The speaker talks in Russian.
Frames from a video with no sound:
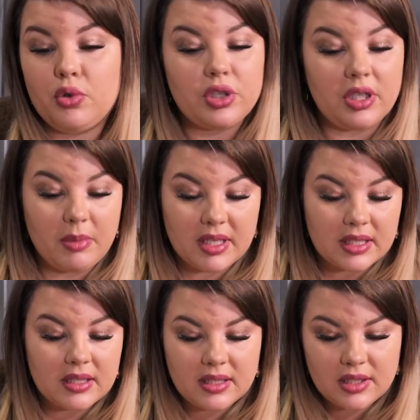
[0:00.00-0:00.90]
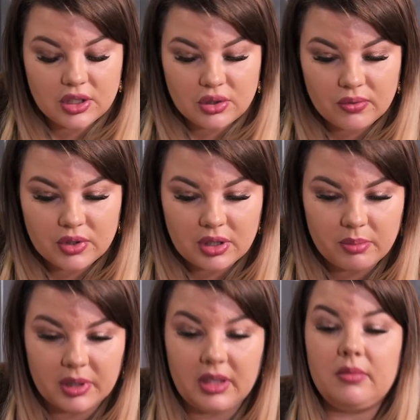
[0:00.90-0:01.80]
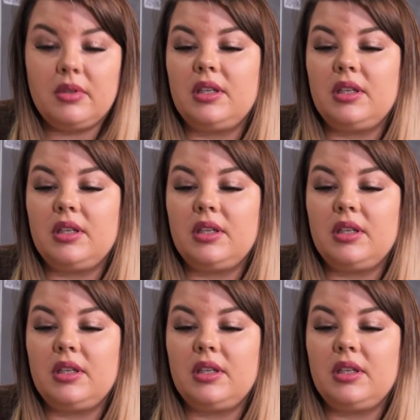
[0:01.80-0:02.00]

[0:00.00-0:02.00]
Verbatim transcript: можешь заниматься 10 вещами подряд,